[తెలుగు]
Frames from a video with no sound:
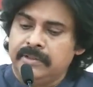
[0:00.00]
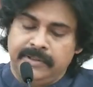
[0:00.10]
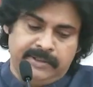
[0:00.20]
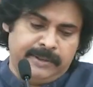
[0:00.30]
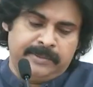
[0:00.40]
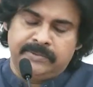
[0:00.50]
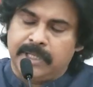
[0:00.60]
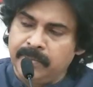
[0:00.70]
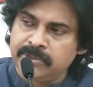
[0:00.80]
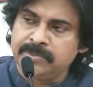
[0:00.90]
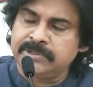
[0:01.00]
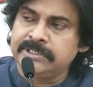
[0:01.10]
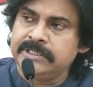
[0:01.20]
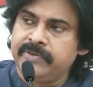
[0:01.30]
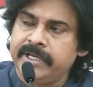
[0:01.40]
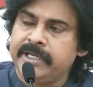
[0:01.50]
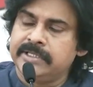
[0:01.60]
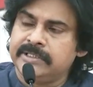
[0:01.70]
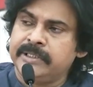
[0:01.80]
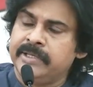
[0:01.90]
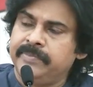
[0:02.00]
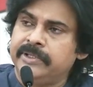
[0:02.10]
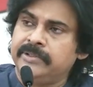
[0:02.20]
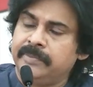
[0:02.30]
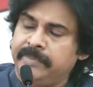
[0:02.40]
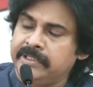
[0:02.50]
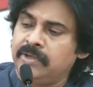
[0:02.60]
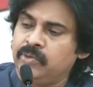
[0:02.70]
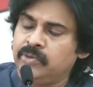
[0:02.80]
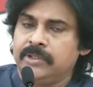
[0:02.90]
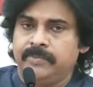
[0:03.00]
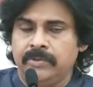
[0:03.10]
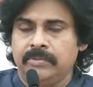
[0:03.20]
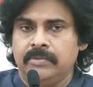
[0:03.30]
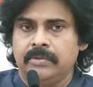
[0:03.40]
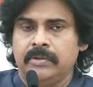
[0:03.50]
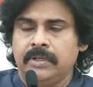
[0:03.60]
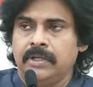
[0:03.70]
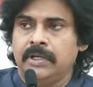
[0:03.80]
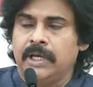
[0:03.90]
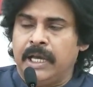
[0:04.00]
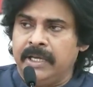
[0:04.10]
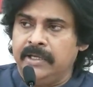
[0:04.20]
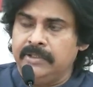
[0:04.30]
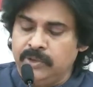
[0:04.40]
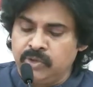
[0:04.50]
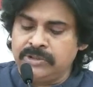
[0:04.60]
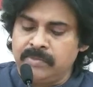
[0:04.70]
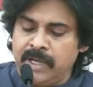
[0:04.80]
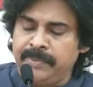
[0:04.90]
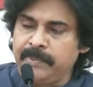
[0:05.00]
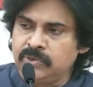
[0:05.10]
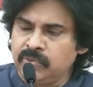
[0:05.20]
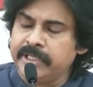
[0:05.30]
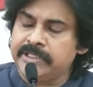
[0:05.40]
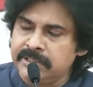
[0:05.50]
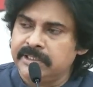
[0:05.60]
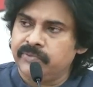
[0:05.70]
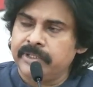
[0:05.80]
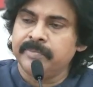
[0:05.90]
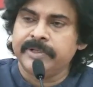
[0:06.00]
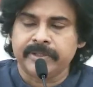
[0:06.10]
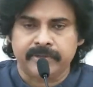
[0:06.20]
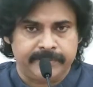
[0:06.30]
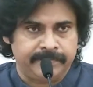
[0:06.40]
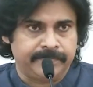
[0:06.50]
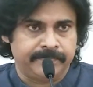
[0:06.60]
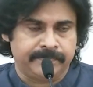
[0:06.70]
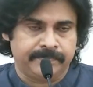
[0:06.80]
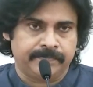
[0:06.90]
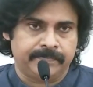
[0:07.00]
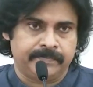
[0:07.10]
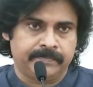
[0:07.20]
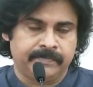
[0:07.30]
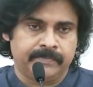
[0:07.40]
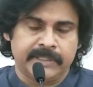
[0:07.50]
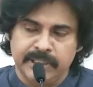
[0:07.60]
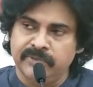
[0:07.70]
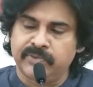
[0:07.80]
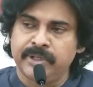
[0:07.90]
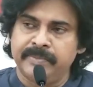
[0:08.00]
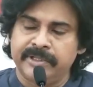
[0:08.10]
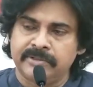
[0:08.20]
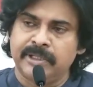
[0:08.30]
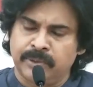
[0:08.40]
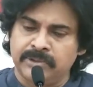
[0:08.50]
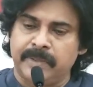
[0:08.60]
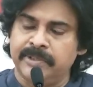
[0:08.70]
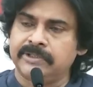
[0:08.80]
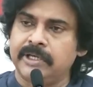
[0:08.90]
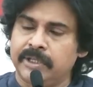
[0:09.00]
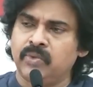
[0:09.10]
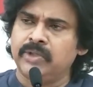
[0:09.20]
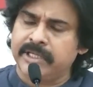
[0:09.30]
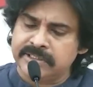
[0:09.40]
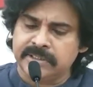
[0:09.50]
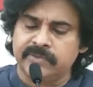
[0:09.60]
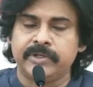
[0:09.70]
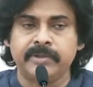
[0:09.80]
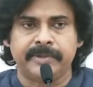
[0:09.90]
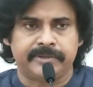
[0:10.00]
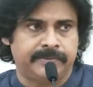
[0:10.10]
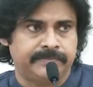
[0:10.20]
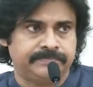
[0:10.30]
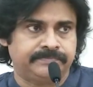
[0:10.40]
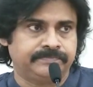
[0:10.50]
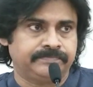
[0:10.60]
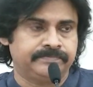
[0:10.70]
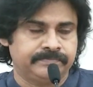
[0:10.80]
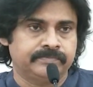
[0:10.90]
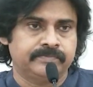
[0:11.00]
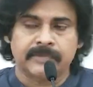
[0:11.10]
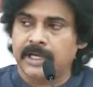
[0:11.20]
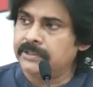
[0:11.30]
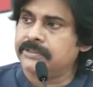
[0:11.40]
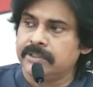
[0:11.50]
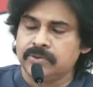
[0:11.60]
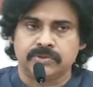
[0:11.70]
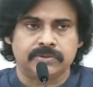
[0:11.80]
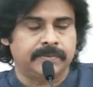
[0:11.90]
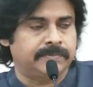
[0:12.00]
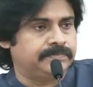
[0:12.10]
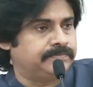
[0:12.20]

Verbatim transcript: ఈ దామోదరం సంజీవయ్య గారి జిల్లాని పెద్ద పెడదాం అనుకున్నప్పుడు ఈ రోజున మా ప్రభుత్వం ఉంటే ఖచ్చితంగా రెఫరెండం పెట్టేవాడిని ఇలా రెఫరెండం పెడతాం అంటే కొంచెం అభ్యంతరాలు ఎక్కువ ఉంటే ఖచ్చితంగా రెఫరెండం పెడతాం ఆ దిశగా చూస్తున్నాం